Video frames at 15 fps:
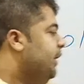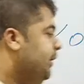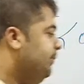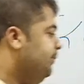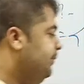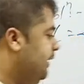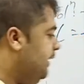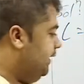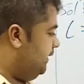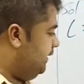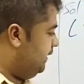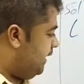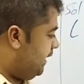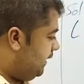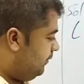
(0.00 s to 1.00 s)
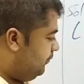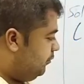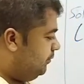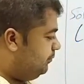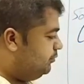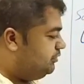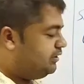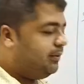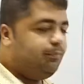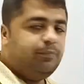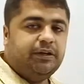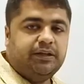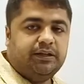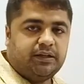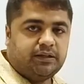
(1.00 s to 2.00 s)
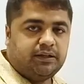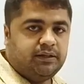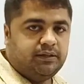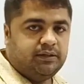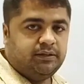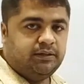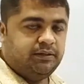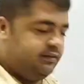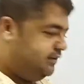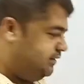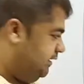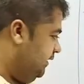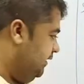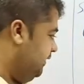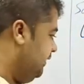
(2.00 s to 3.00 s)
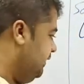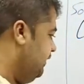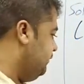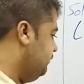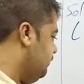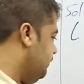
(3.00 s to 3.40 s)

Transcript: अब यानी ये डायग्राम को अब मुझे कंप्लीट करना है चलिए देखिए इसको